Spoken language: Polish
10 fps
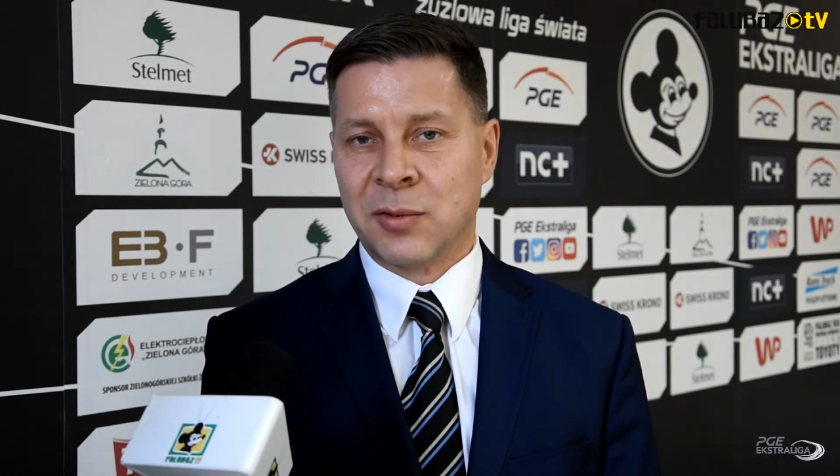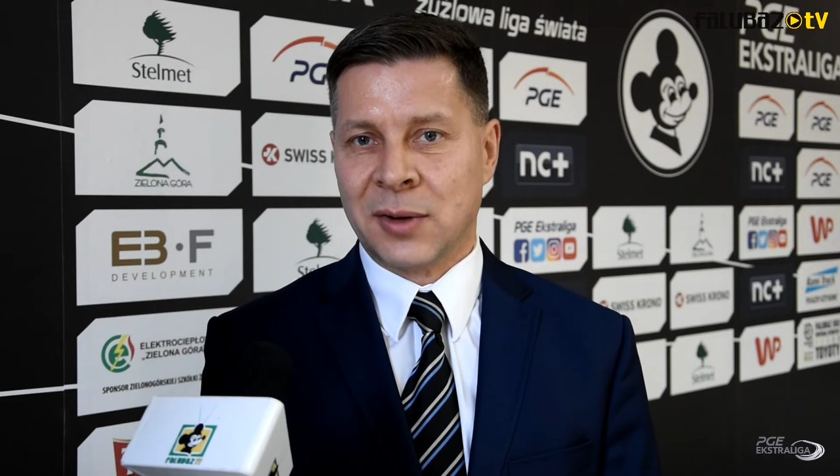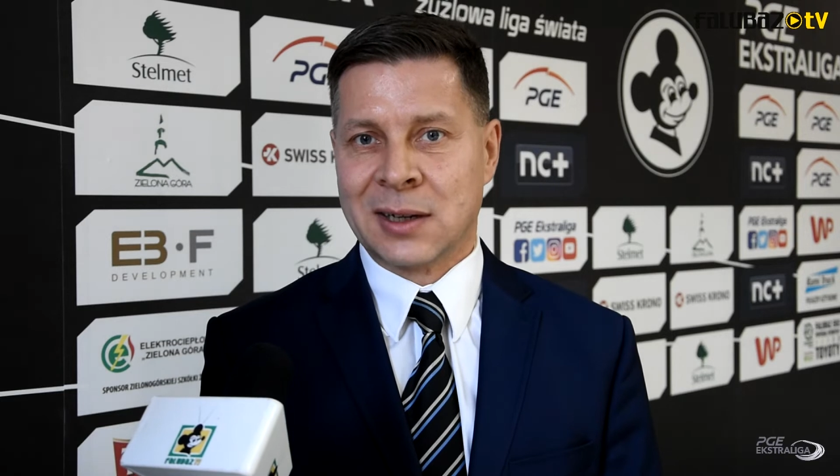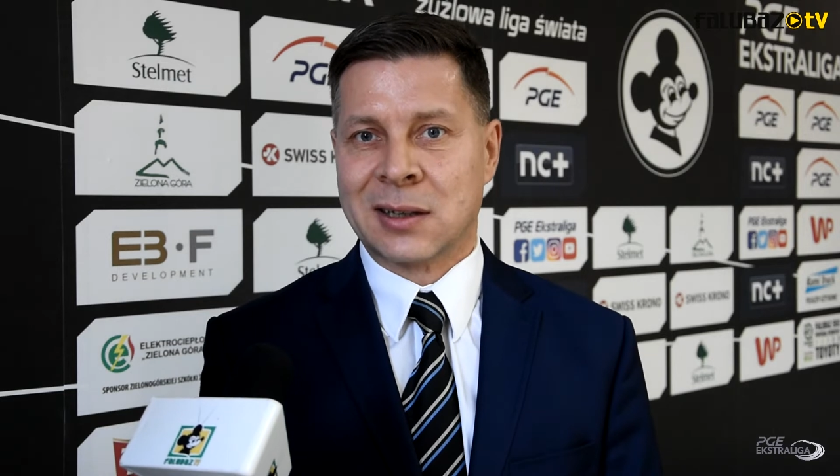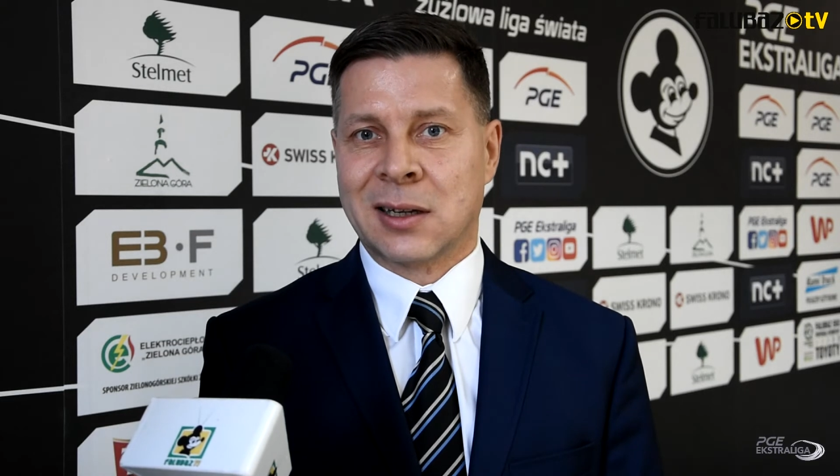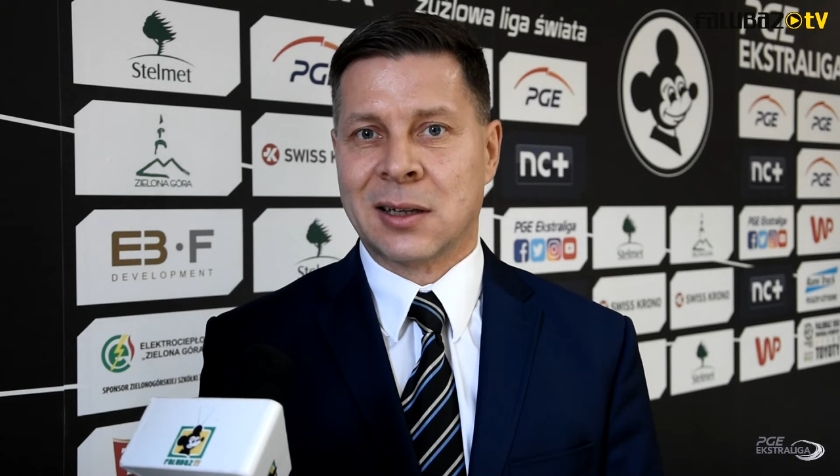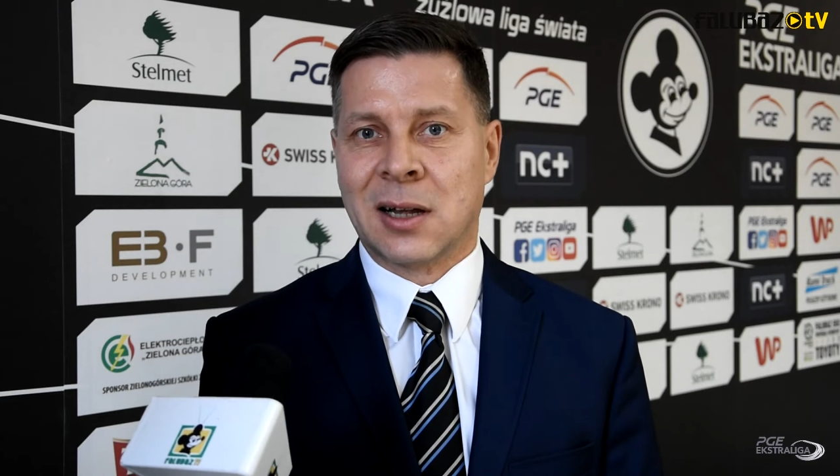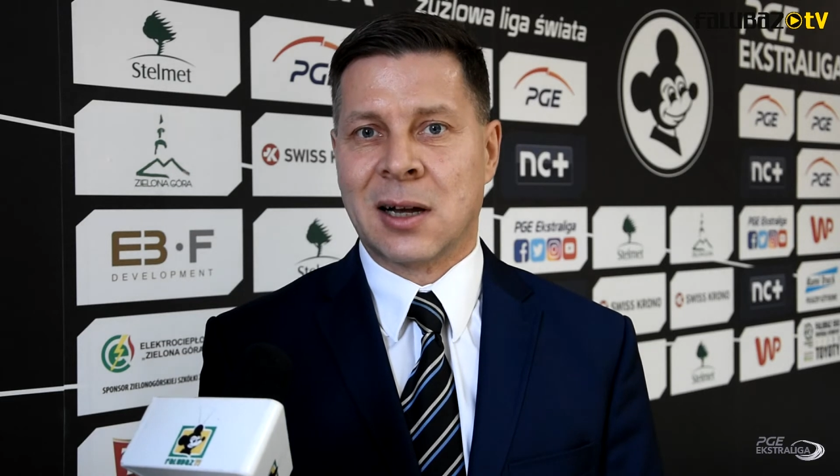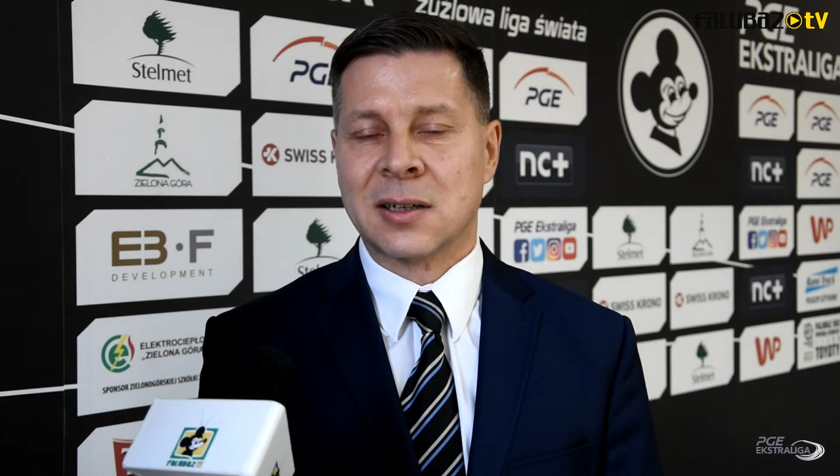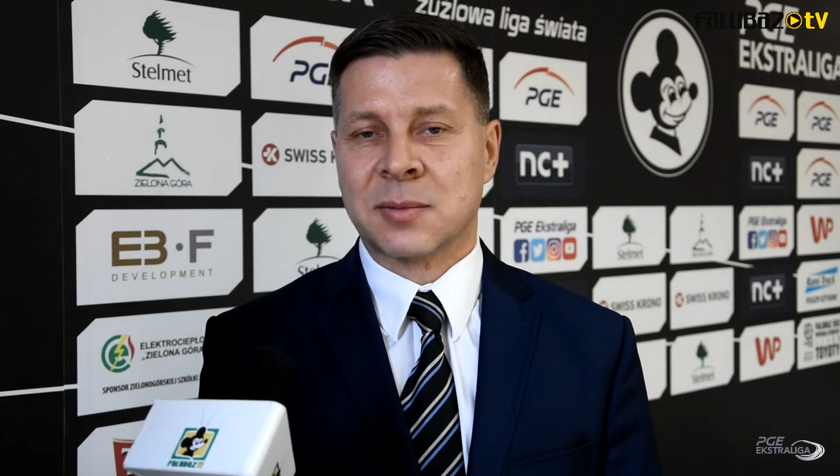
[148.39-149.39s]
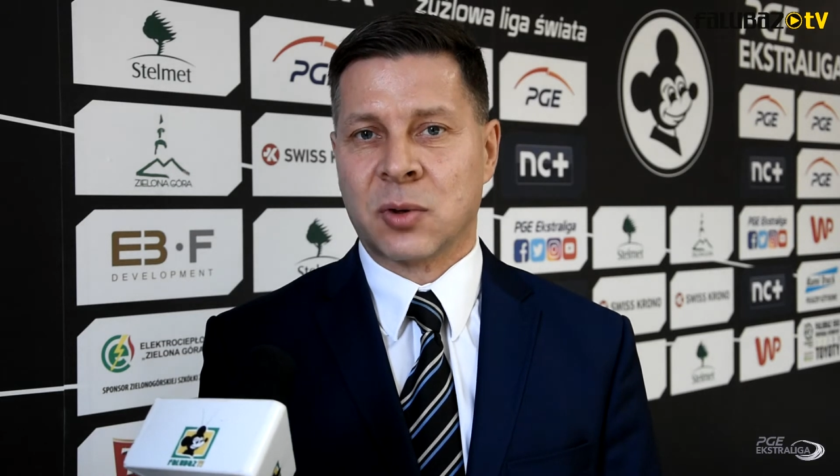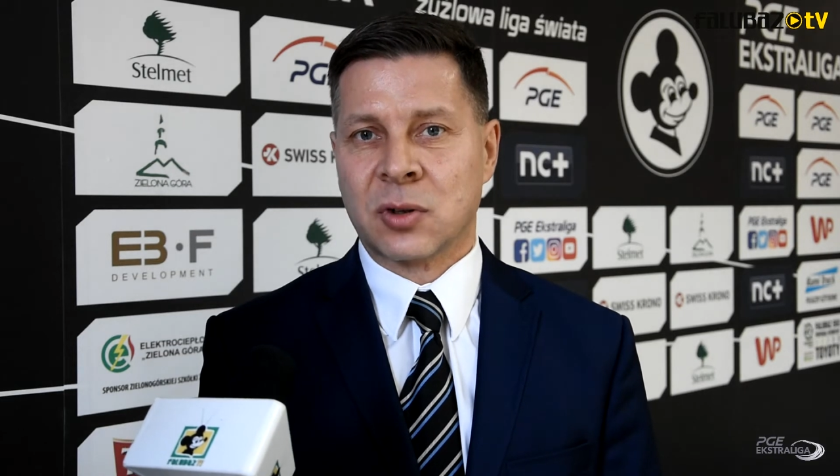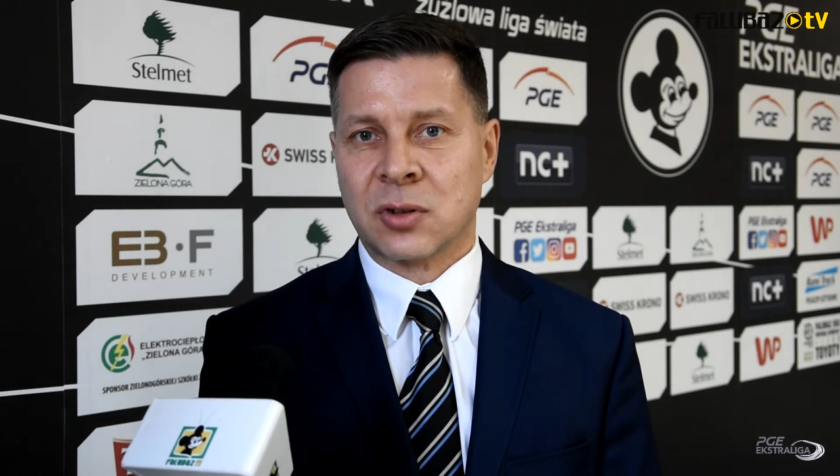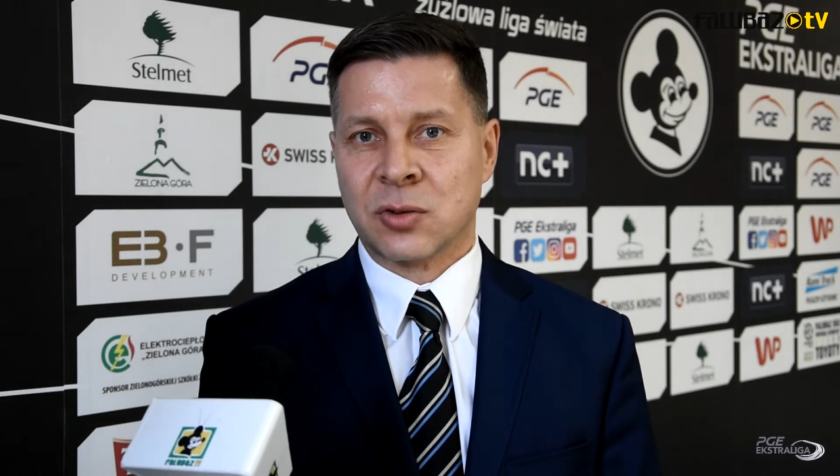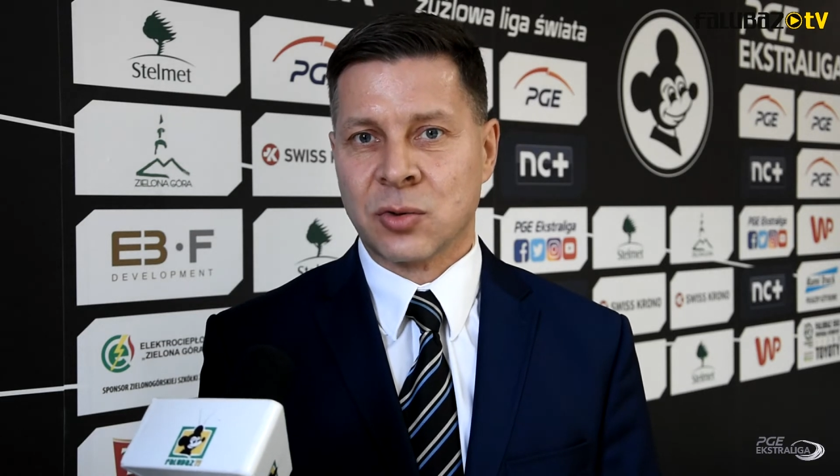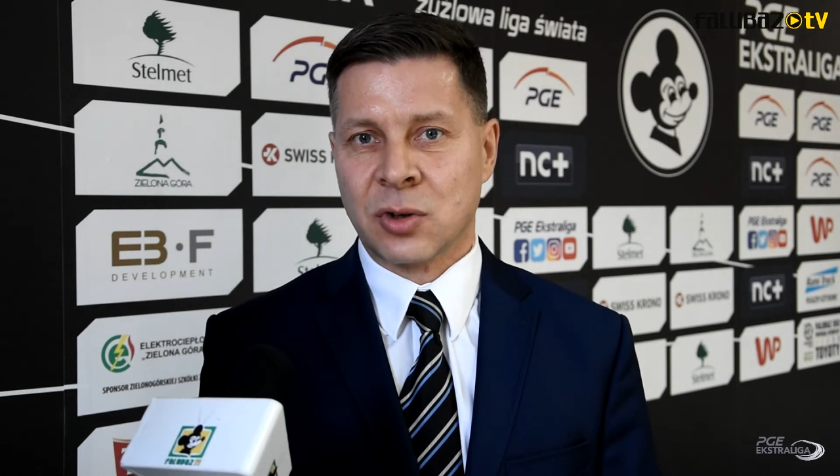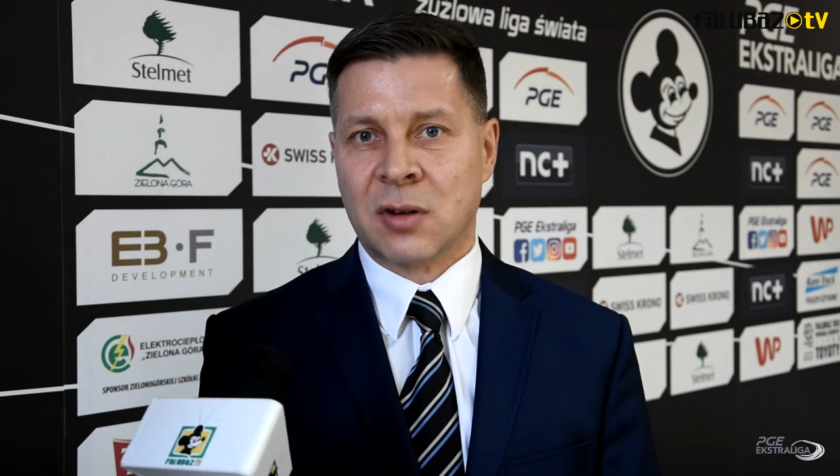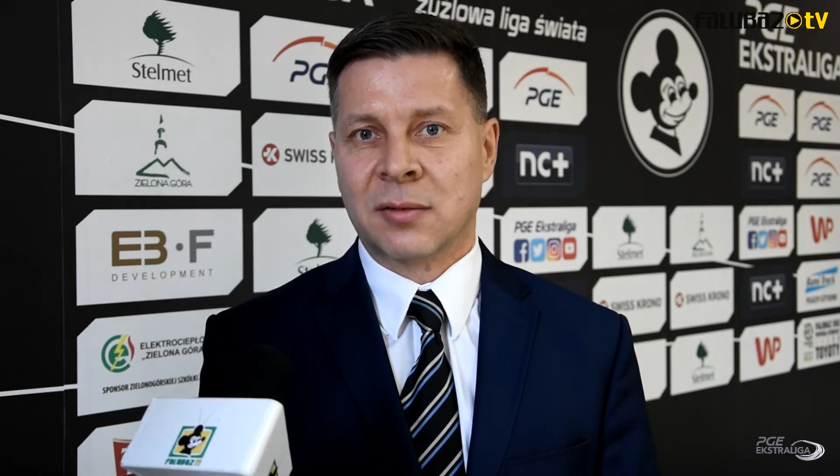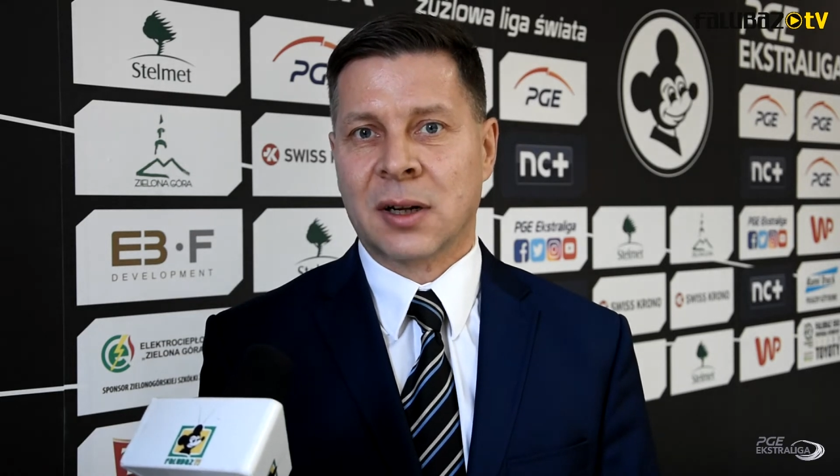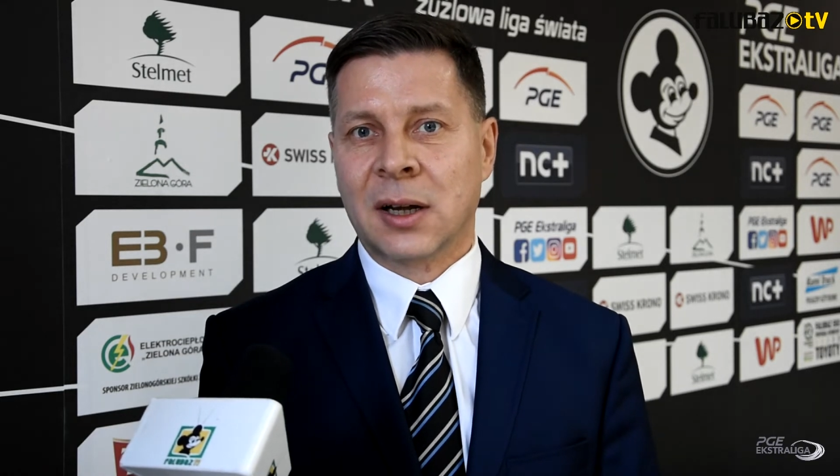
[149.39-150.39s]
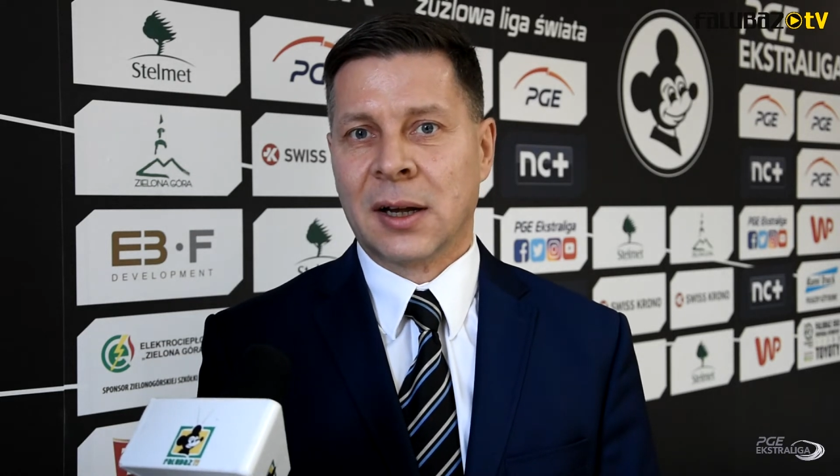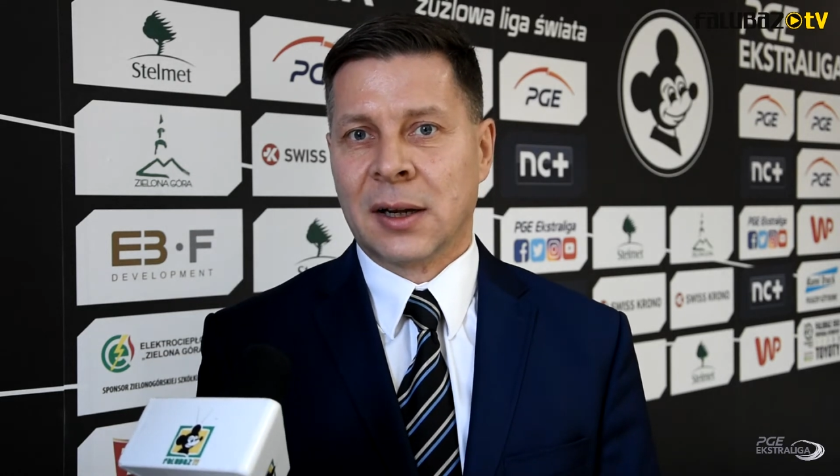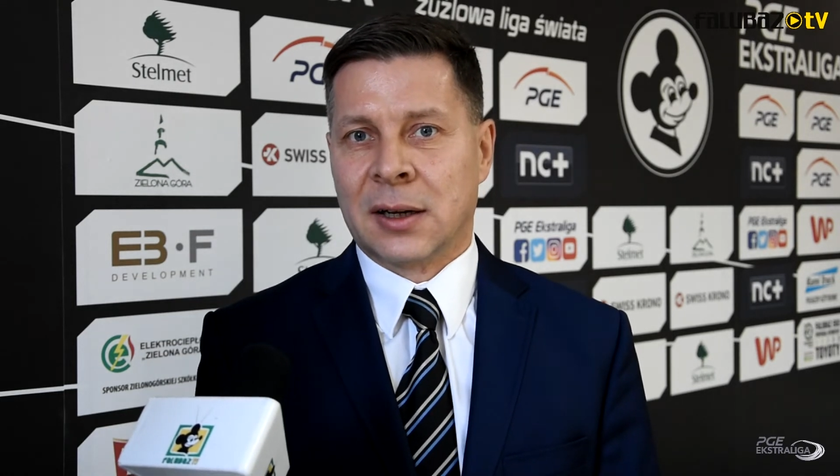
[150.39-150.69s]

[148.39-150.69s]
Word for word: ofertę na sporty żużlowe.